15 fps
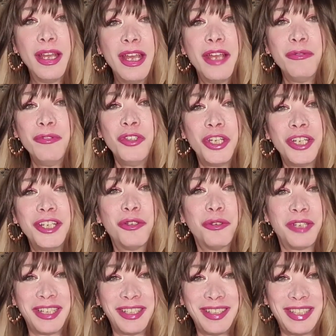Un genitore,
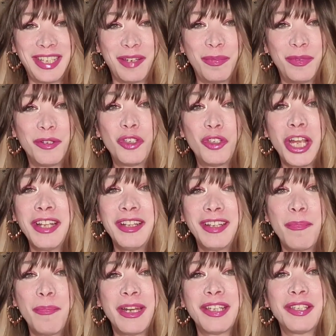ad esempio, già in età
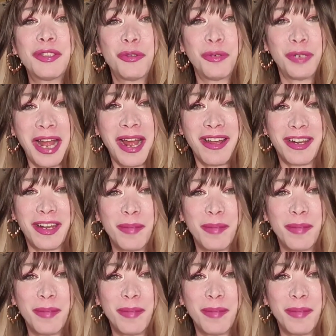prescolare